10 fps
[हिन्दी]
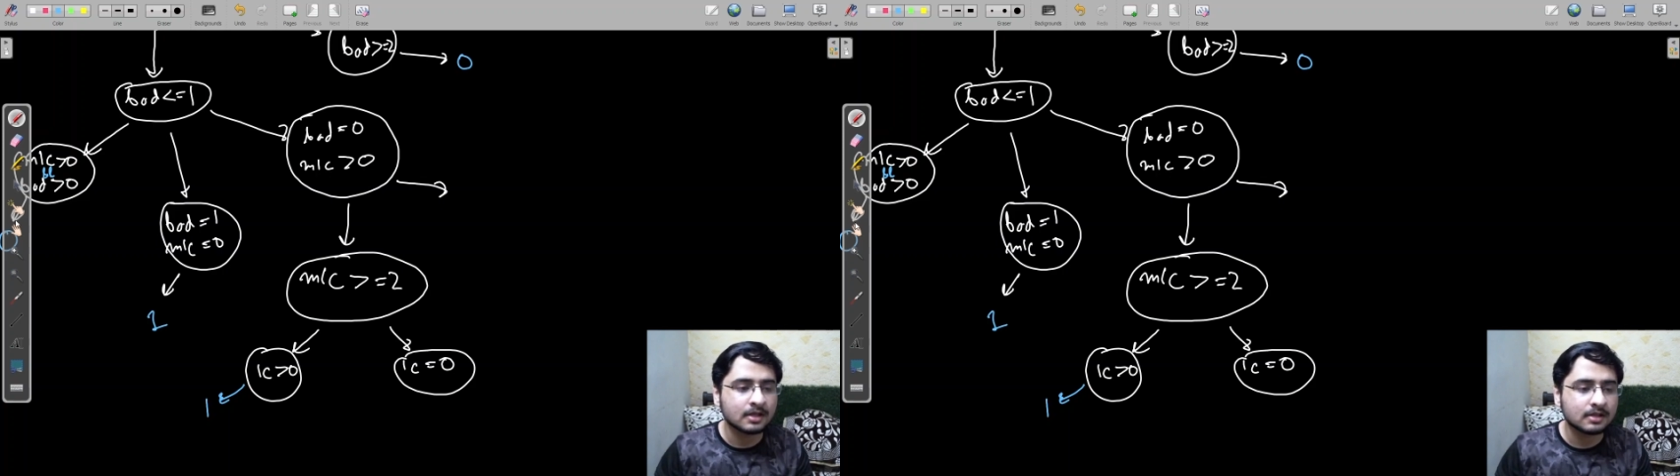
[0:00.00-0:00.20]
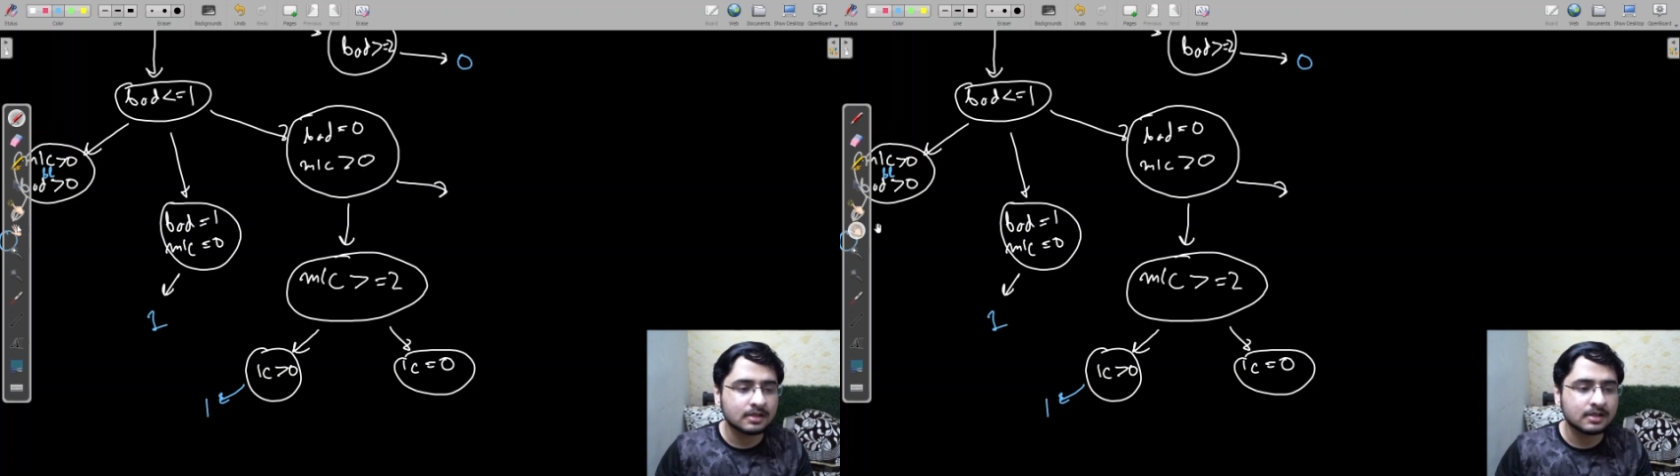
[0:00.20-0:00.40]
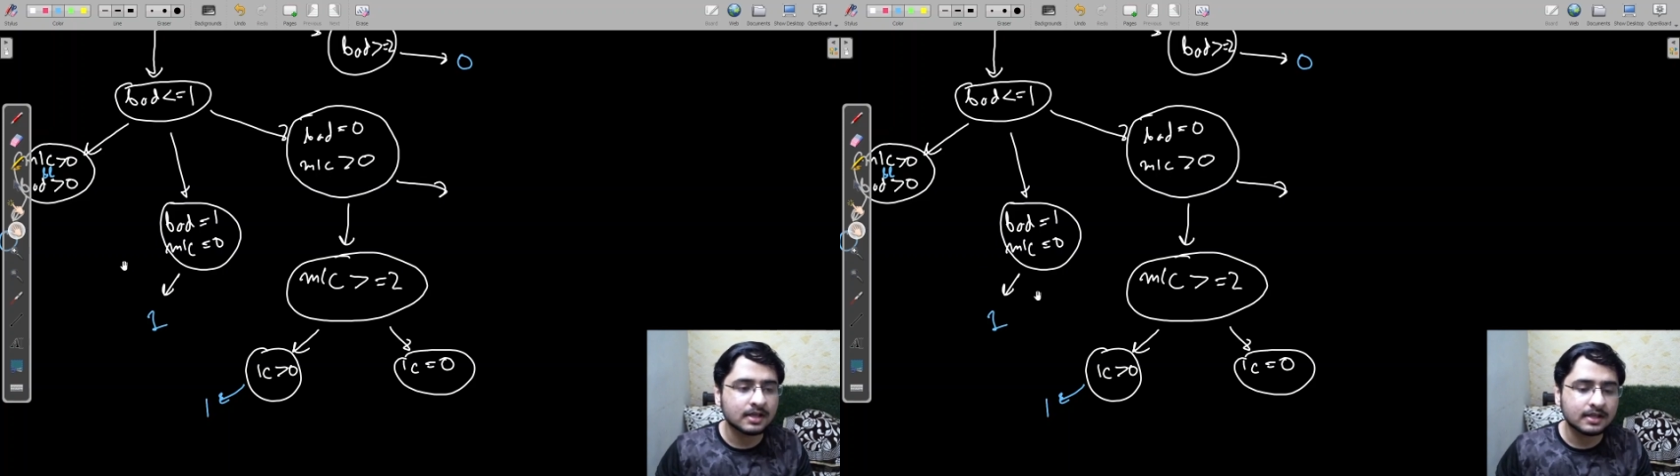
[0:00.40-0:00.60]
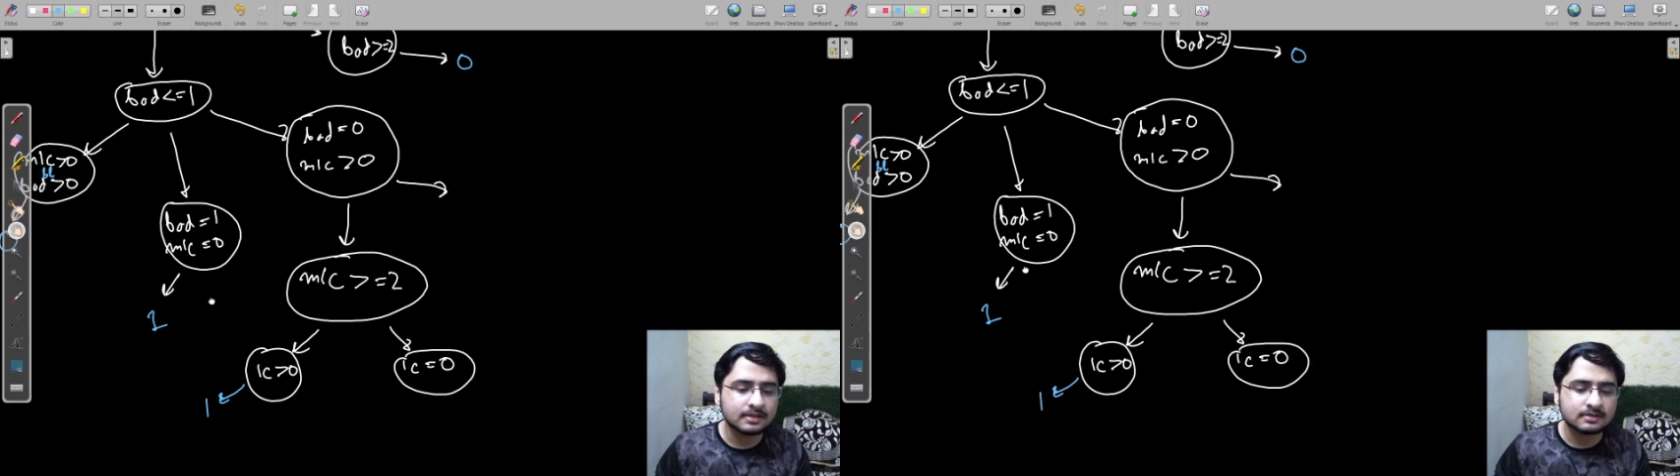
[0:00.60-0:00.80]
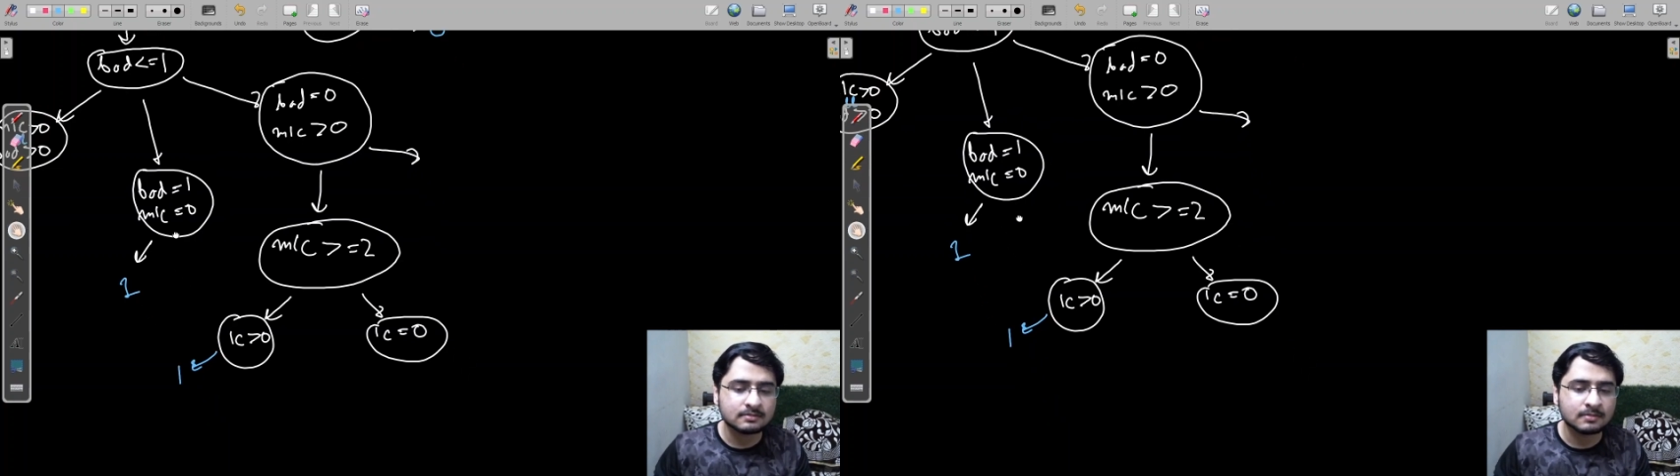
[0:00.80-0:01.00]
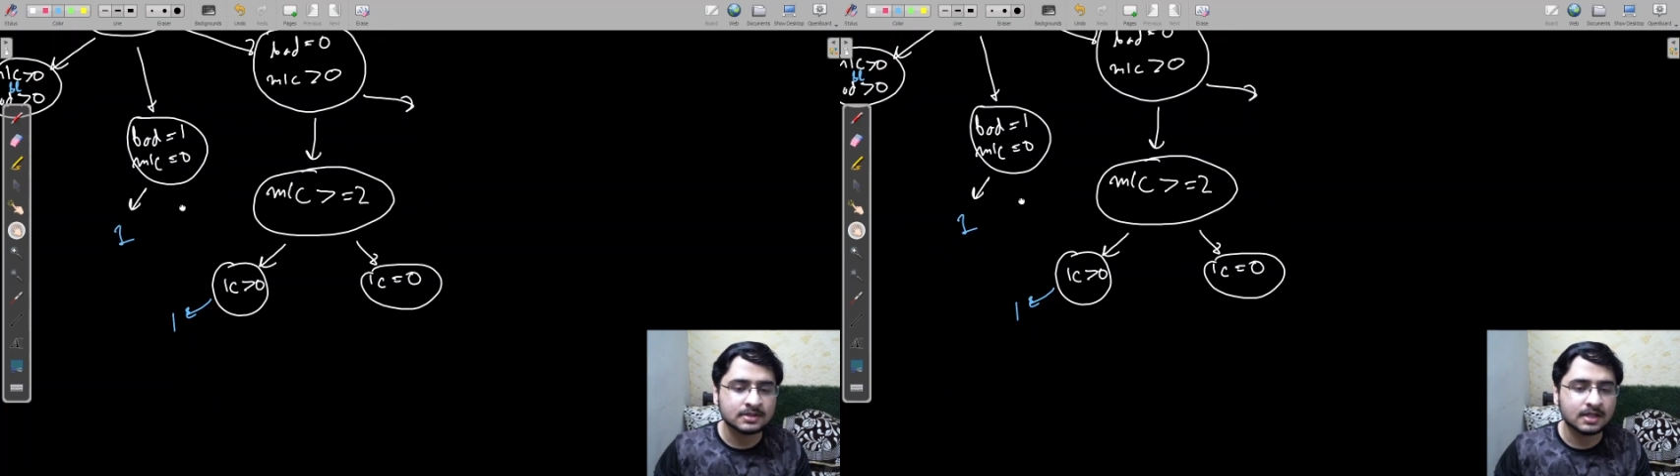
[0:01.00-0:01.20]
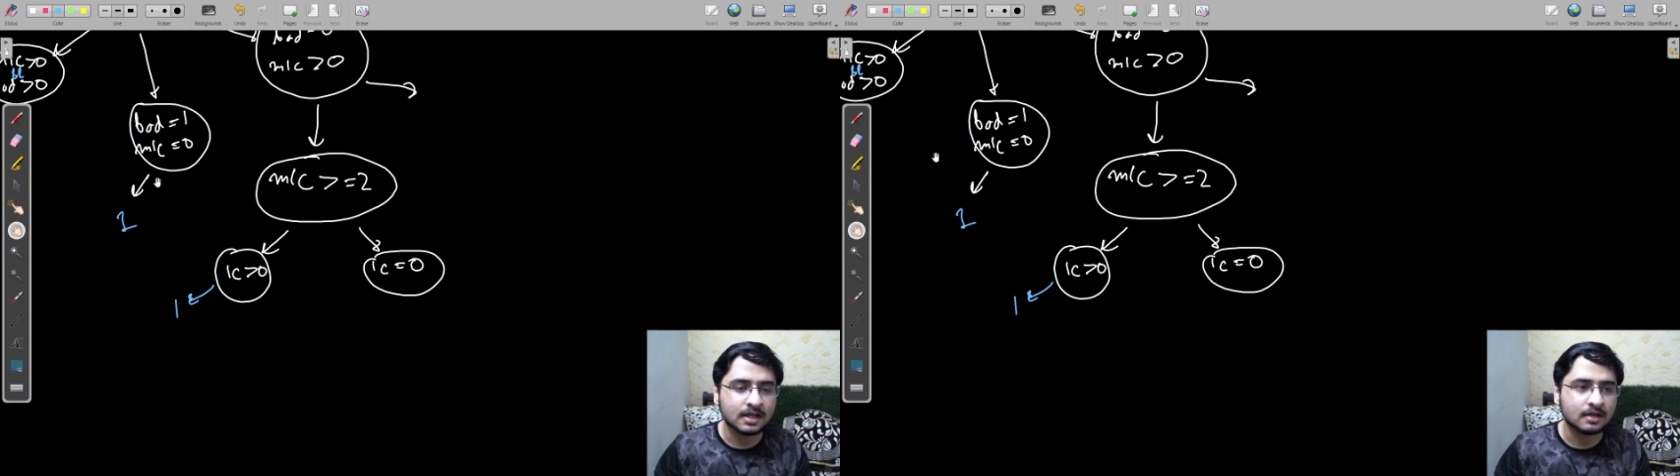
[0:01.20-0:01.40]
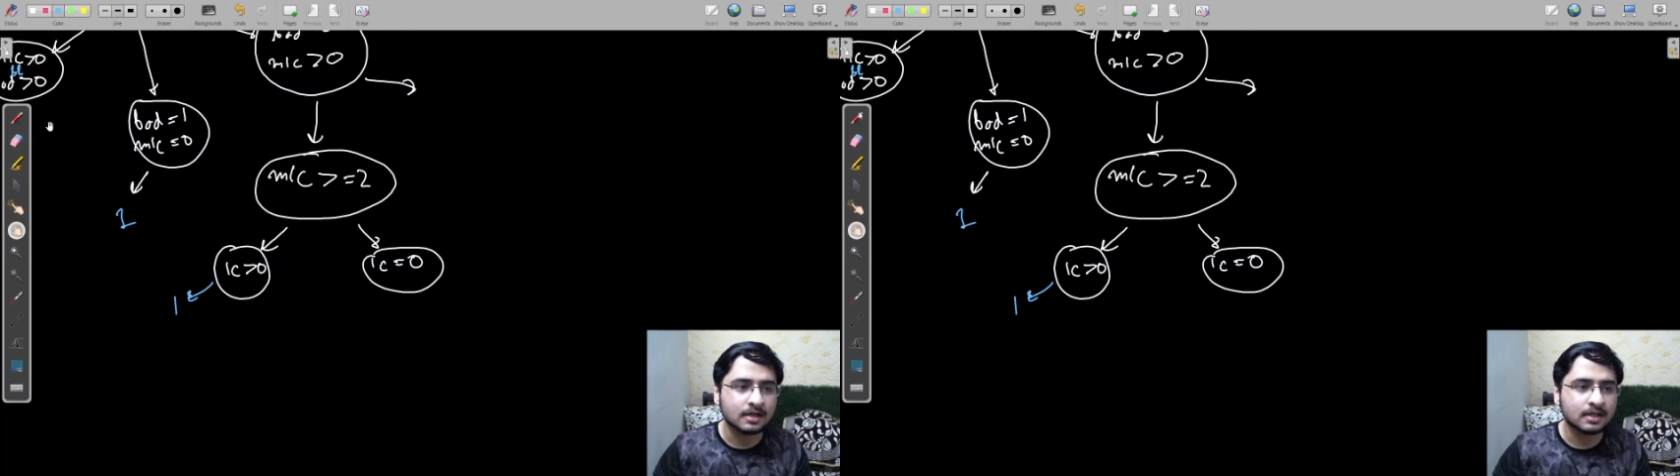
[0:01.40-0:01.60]
कि ये केस बन
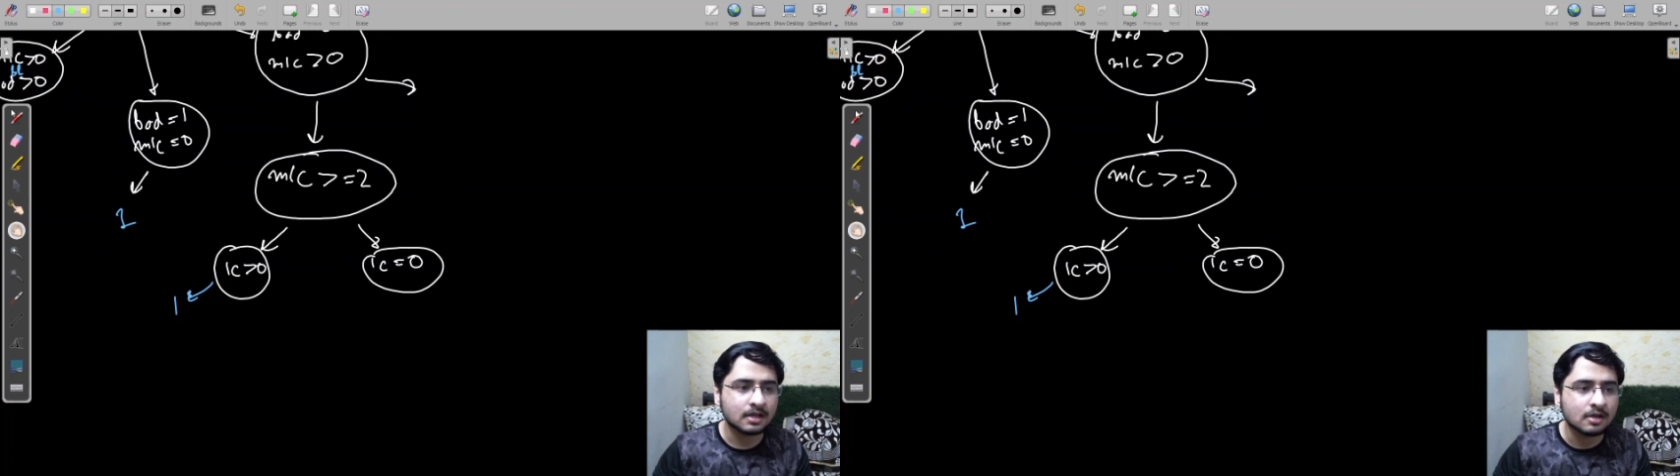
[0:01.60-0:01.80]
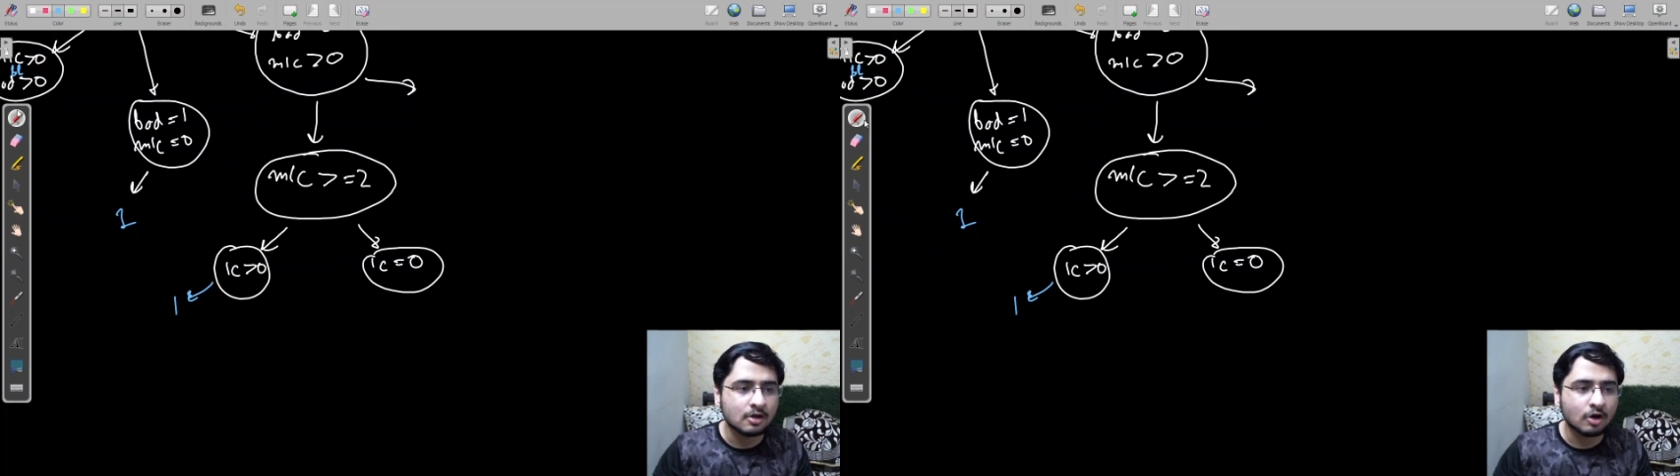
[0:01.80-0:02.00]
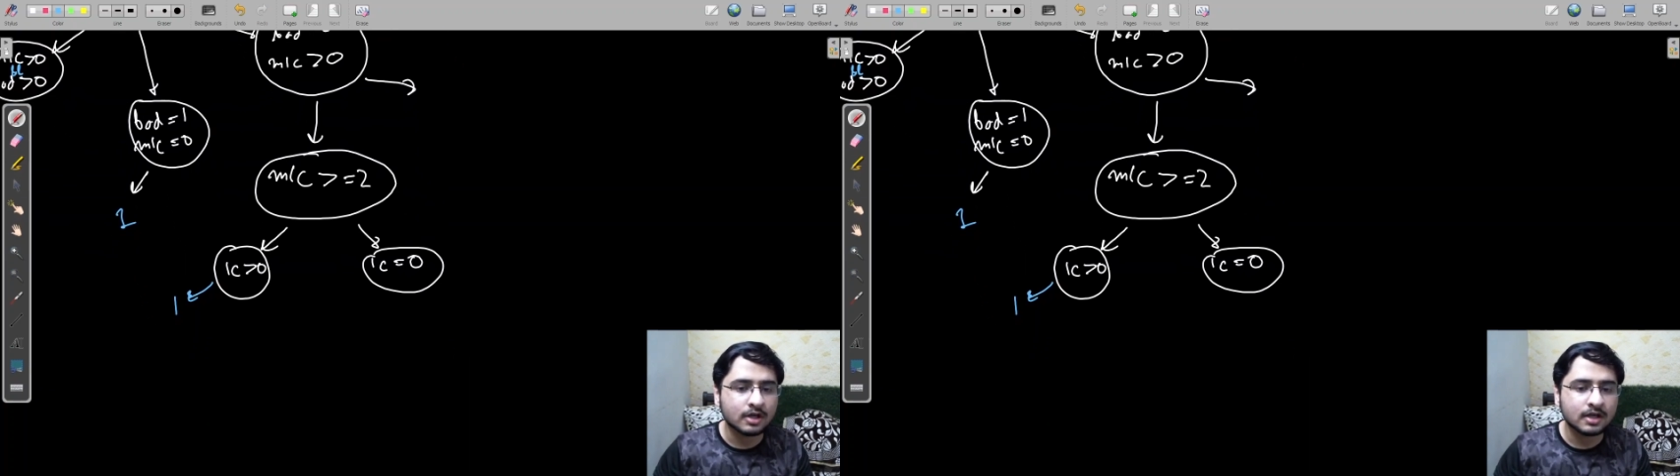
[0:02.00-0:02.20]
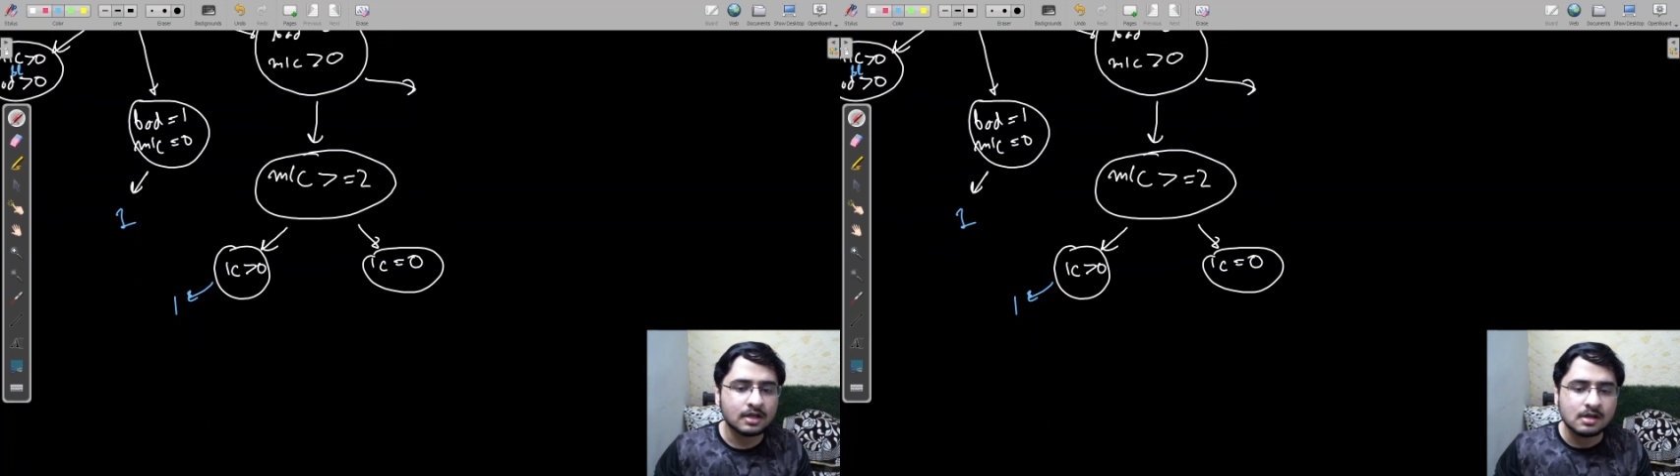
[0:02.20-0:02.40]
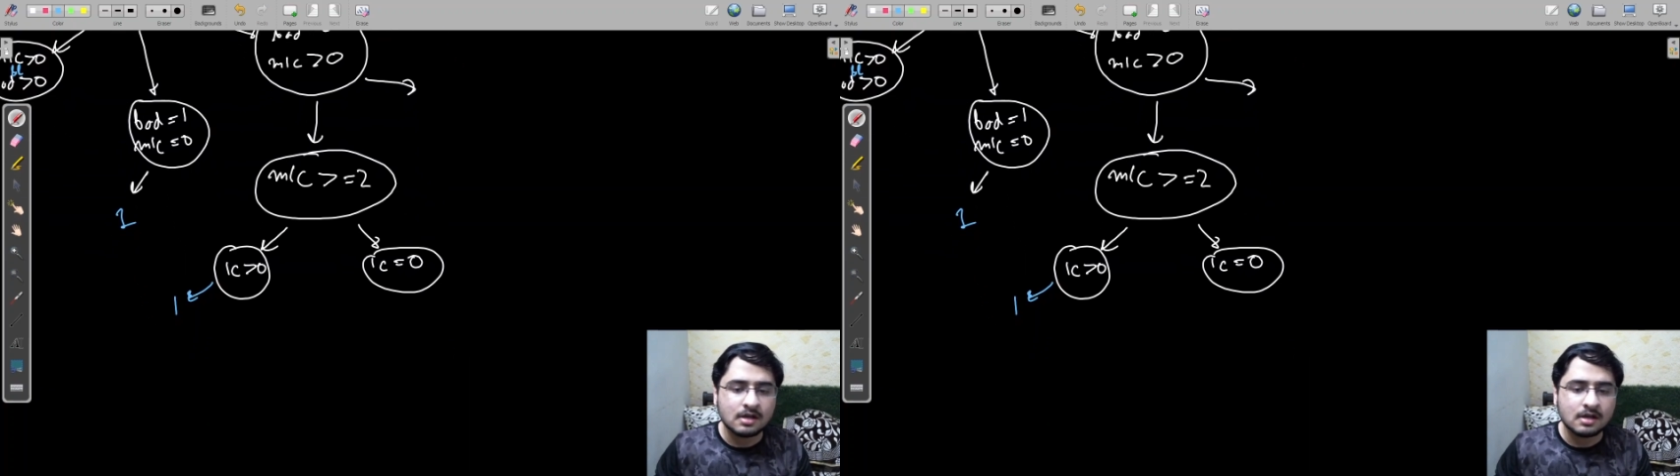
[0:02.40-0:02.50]
जाएगा है ना और अगर